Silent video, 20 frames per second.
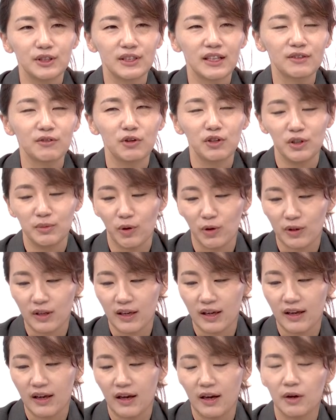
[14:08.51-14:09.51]
사건을 몇
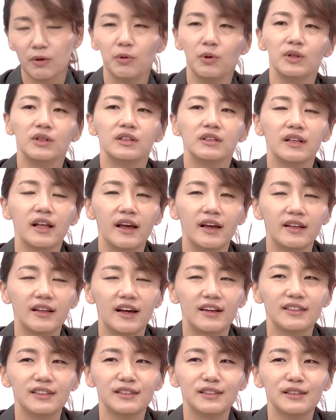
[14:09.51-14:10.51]
개 하고 있는데,
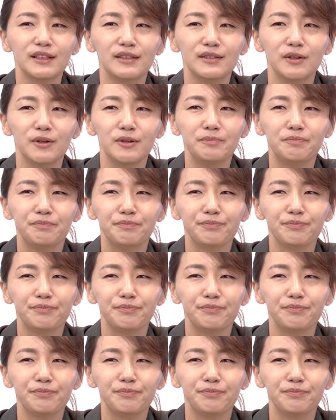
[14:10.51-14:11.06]
다른 시에서